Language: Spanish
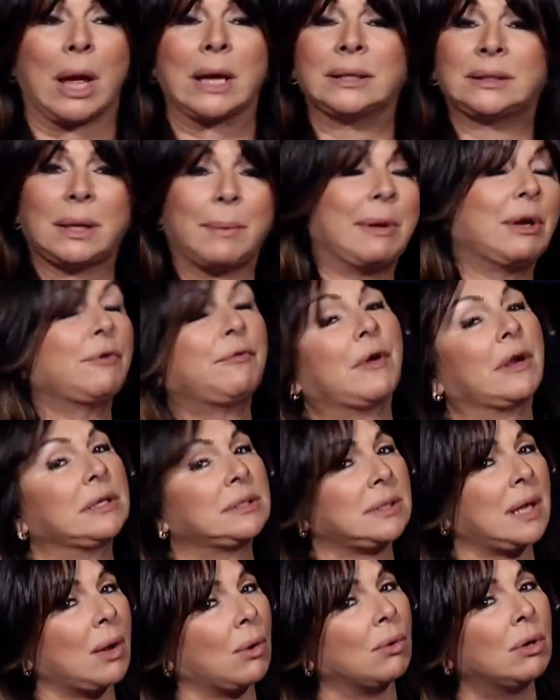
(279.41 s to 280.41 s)
Ahí estaban los
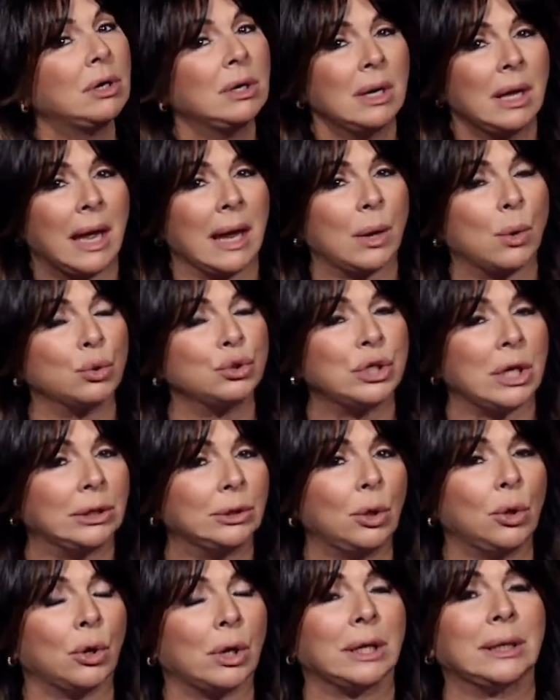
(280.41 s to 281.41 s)
fariseos,
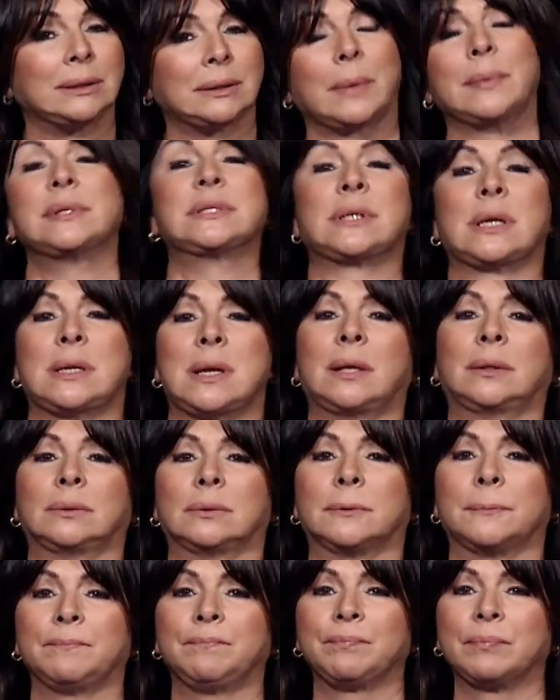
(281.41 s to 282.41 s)
escuchando lo que él estaba enseñando.